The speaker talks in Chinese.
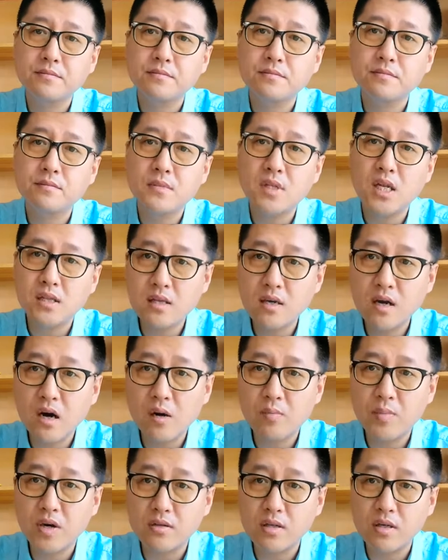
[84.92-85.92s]
那第二
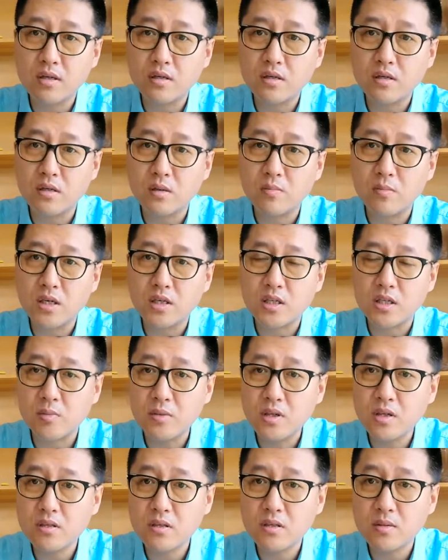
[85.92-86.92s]
标题是什么呢？什么
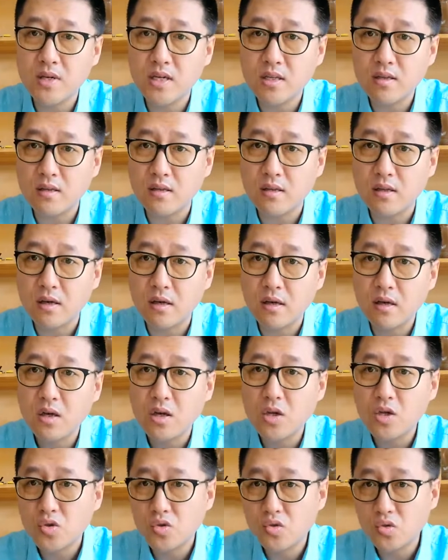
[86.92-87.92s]
是自媒体呢？
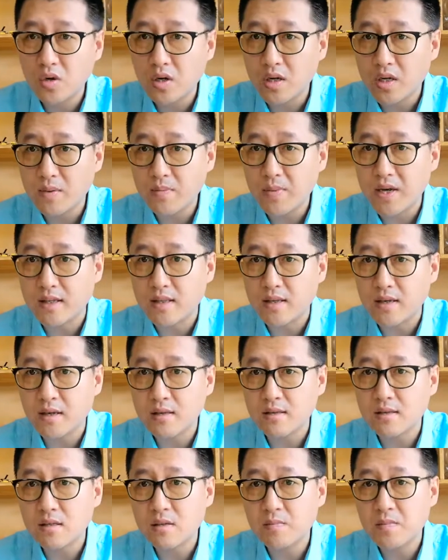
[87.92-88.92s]
做了一百
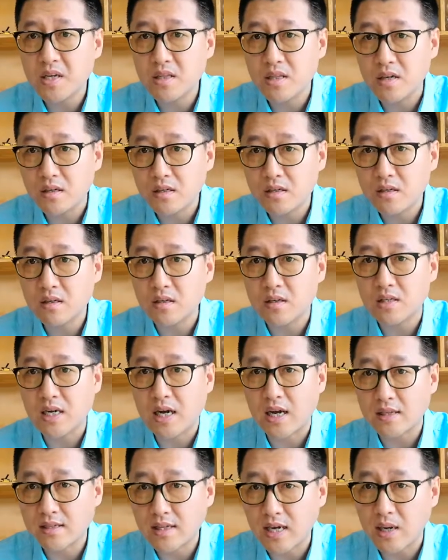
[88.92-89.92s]
天，自媒体是个
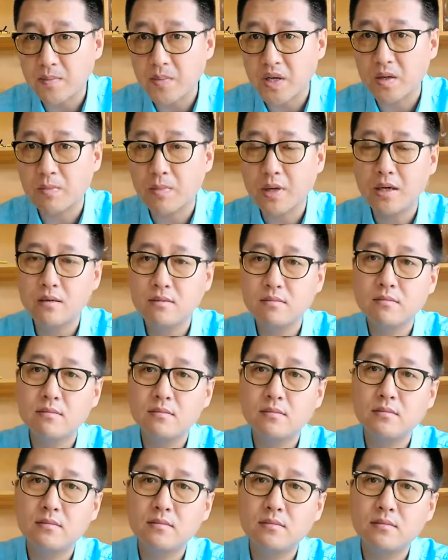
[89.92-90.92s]
啥才明白？
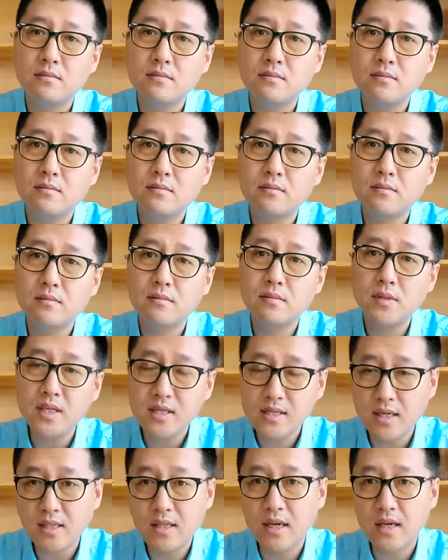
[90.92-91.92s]
第
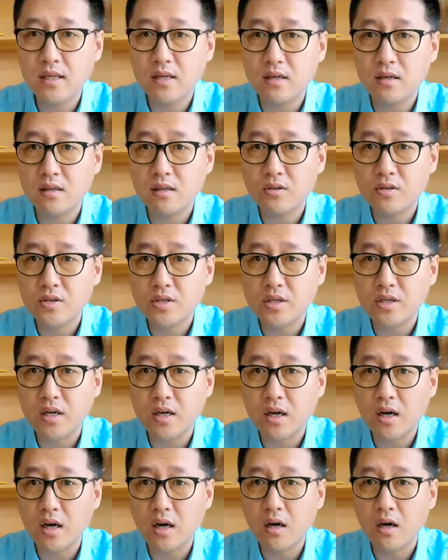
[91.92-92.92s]
三天你可能就写
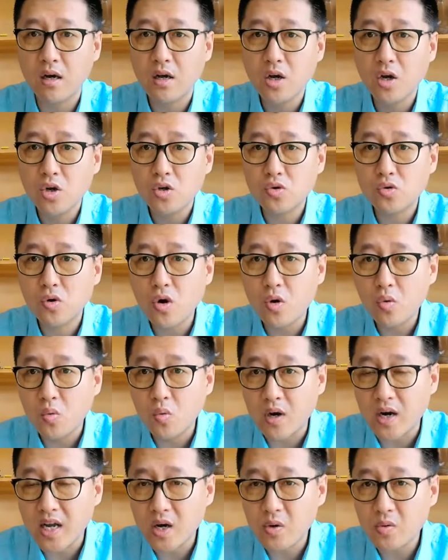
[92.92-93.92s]
了哈，说
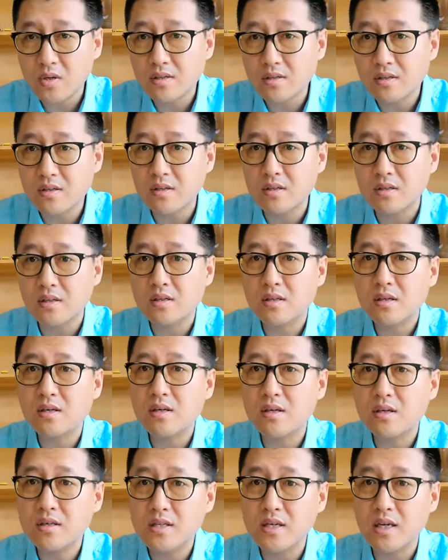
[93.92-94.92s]
我连我自己的个
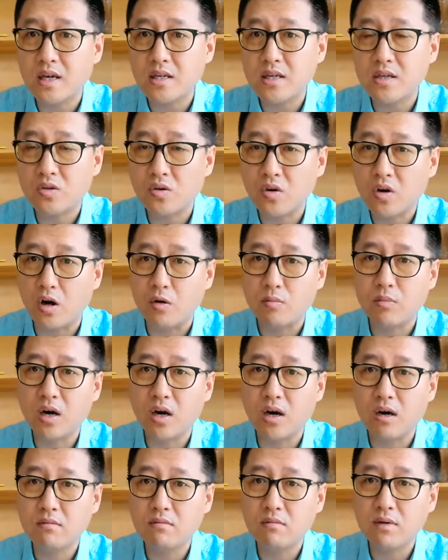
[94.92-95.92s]
人简历都搞不
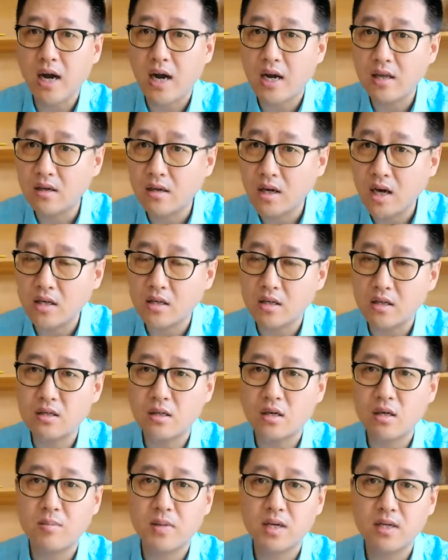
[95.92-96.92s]
好，还能干成事
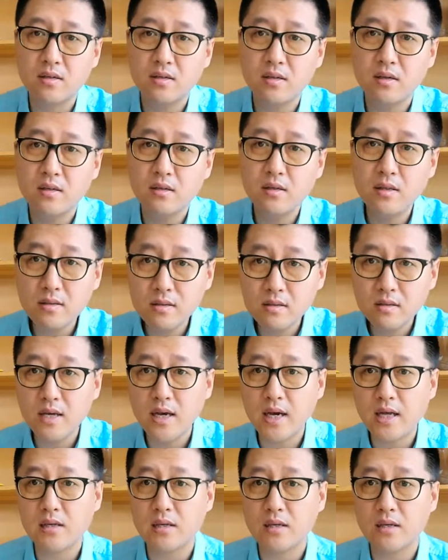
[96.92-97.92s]
儿吗？第四
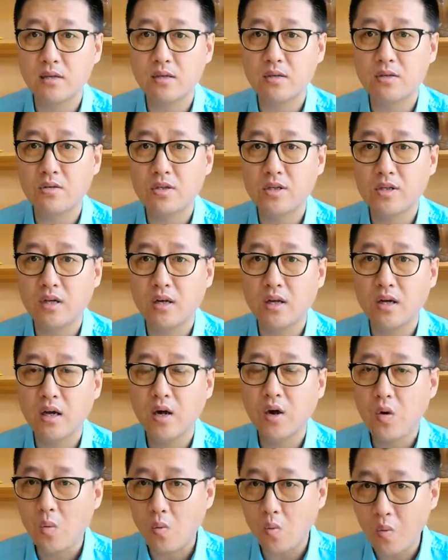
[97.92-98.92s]
天你可能就写了
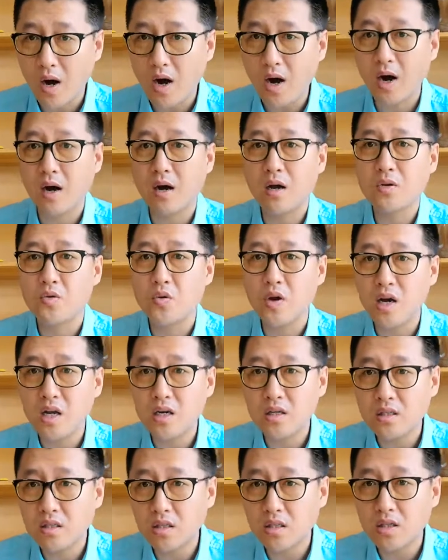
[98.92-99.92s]
哇，原来
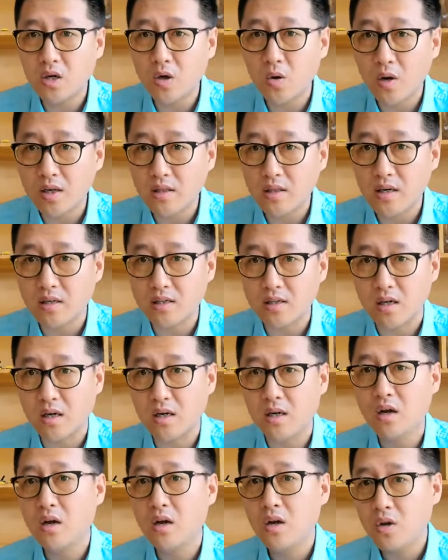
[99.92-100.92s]
社交化电商
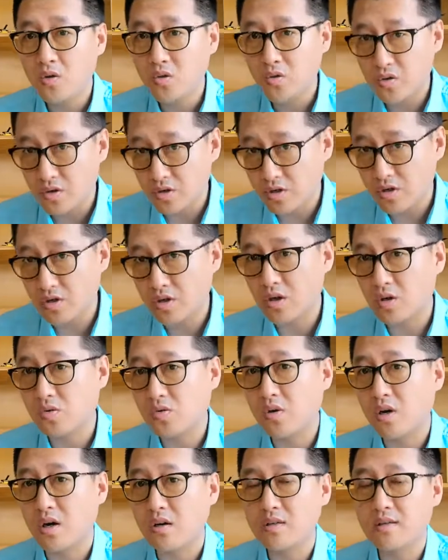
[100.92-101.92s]
是要
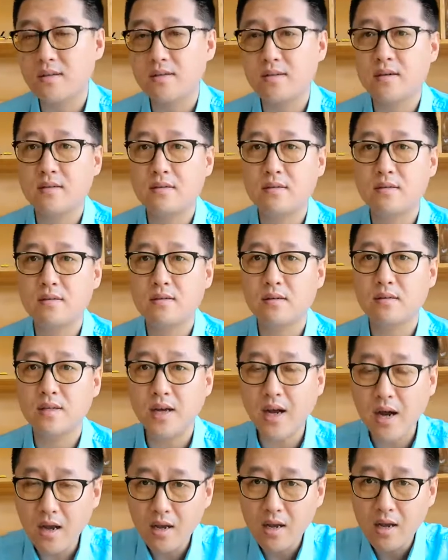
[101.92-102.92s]
做好几件事情。你
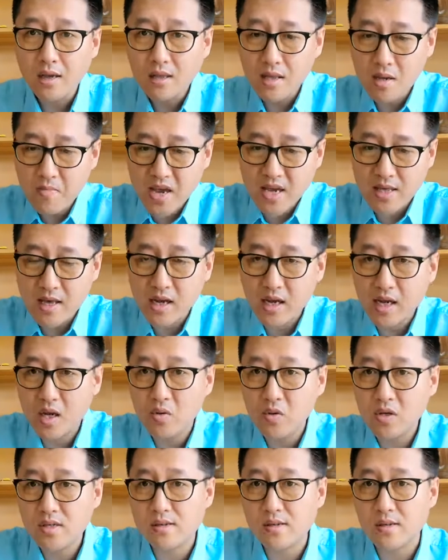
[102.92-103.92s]
看你每天给
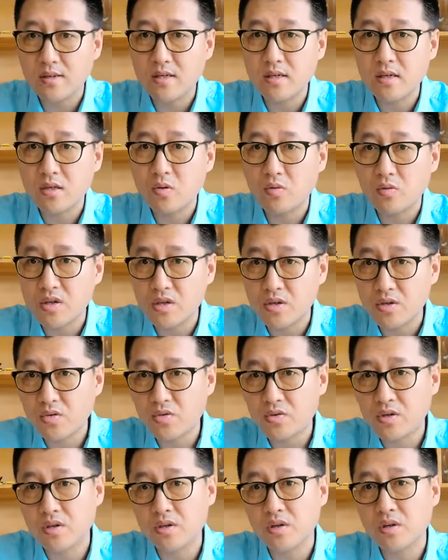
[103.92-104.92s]
我写那些东西，就
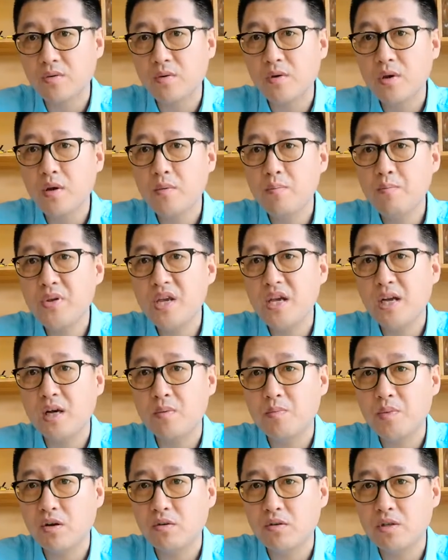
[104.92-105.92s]
已经变个
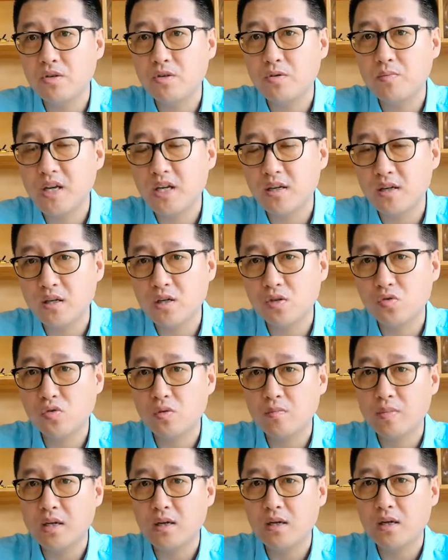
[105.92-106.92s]
标题就变成一个作
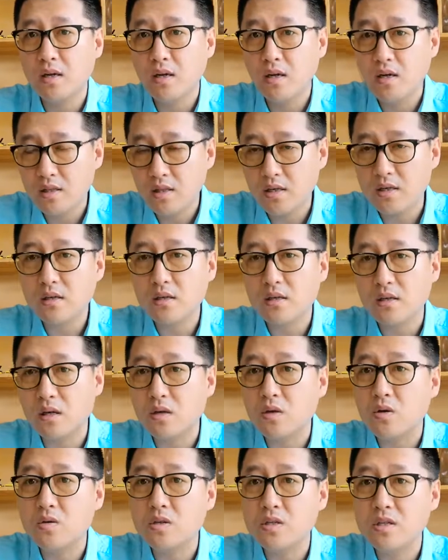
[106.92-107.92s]
品了。第一，能
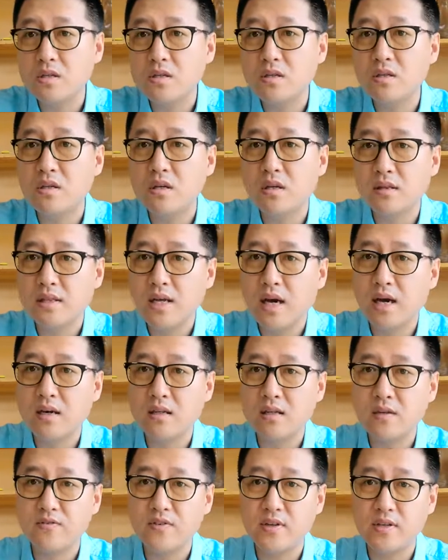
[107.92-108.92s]
够吸引大量
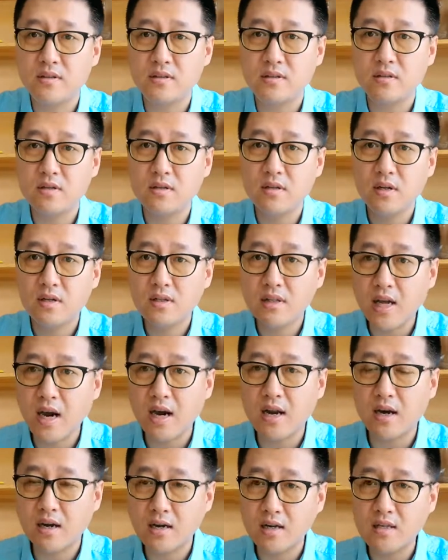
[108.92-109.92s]
的粉丝，大
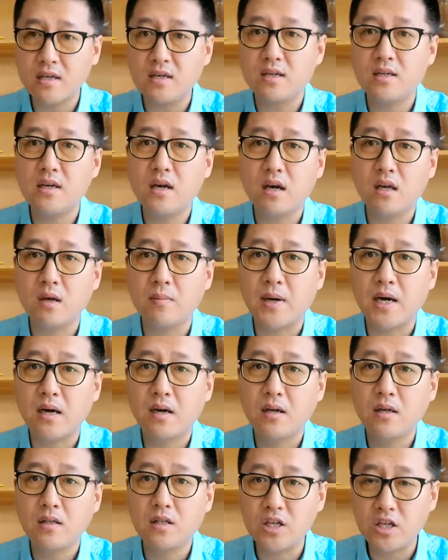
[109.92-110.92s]
量跟你一样的吧？
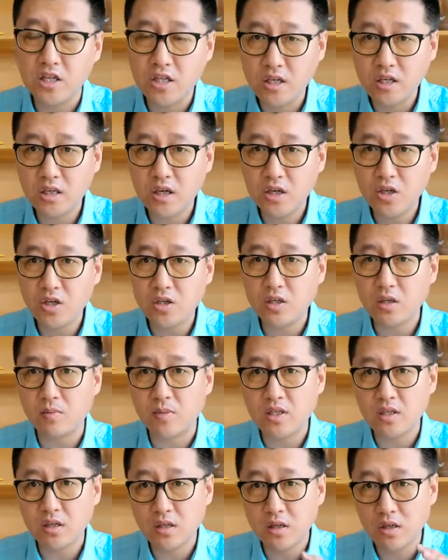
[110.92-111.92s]
你相当于什么？
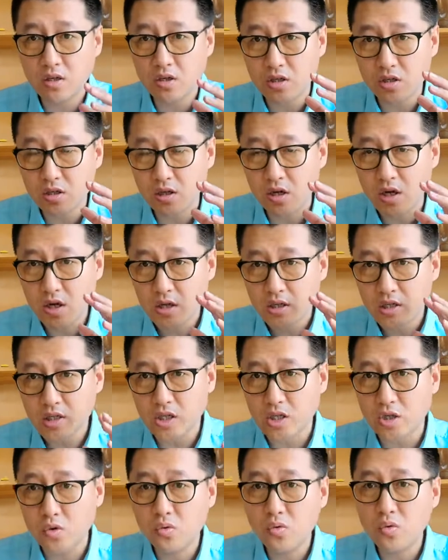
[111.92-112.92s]
相当于是以
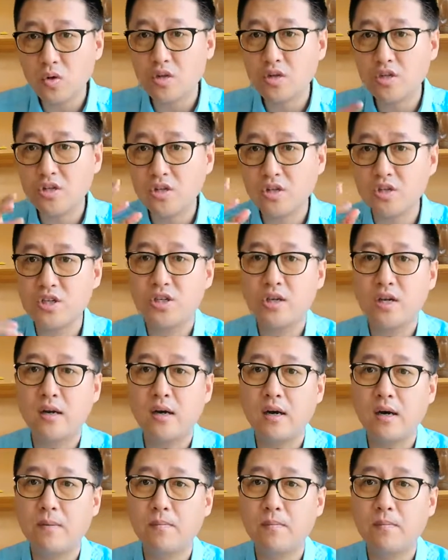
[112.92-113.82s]
弱制强啊。